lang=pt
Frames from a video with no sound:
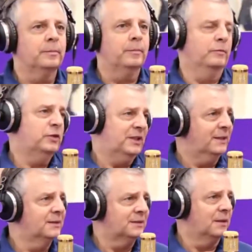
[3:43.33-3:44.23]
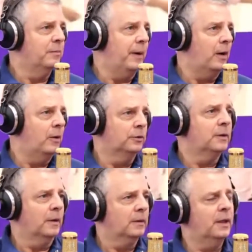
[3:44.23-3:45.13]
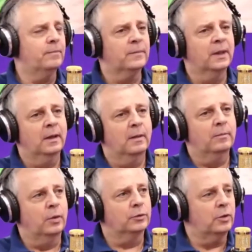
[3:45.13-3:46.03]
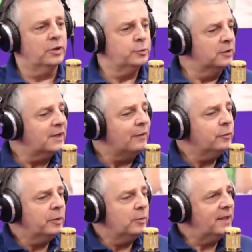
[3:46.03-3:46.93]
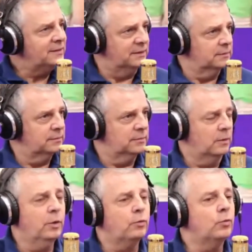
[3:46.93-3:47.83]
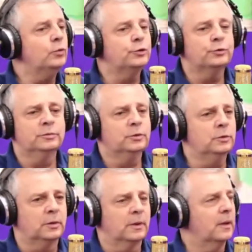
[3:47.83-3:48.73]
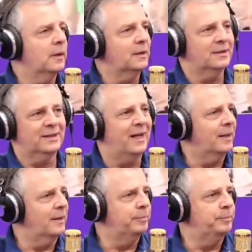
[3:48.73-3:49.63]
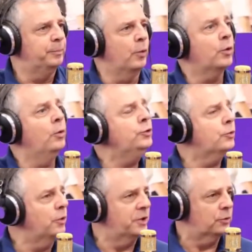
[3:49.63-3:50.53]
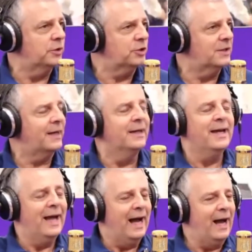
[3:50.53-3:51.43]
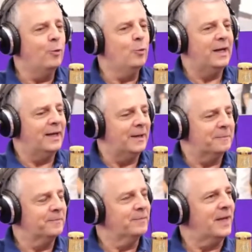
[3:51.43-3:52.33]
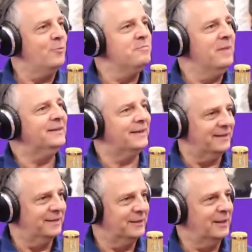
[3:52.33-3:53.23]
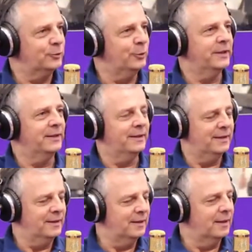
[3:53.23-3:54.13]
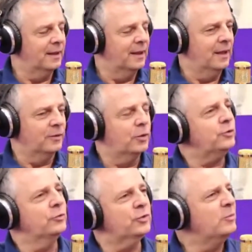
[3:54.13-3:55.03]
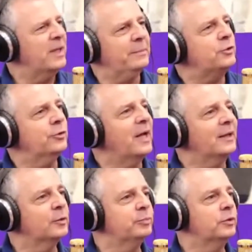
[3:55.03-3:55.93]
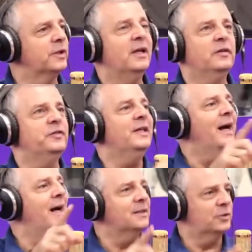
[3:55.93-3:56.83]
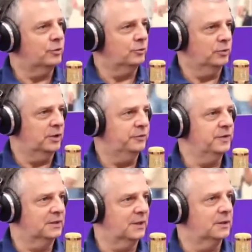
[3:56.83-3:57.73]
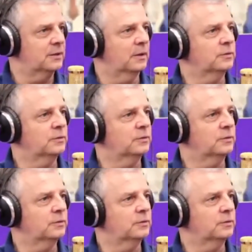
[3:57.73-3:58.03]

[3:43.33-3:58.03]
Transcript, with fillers: Bom, você é daqui de São Paulo. Daqui de São né? Paulo Bom, eu sou responsável pelo Brasil. Então Sim, eu costumo estar tá, por onde o corretor está. Há uma, um mantra na Zurich que nós não somos apaixonados por filiais, estruturas físicas.